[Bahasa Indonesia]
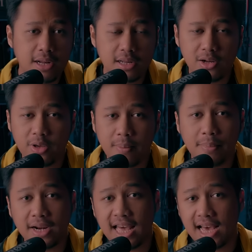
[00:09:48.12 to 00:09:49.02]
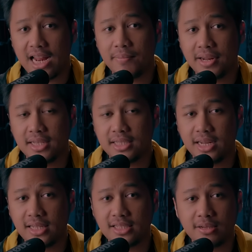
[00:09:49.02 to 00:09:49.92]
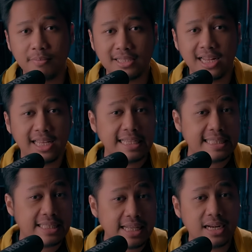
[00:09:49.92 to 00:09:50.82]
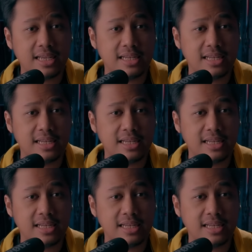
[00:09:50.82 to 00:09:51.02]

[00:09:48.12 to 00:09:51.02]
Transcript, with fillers: dari lo yang pernah ngalamin kejadian serem pas lagi nyetir nih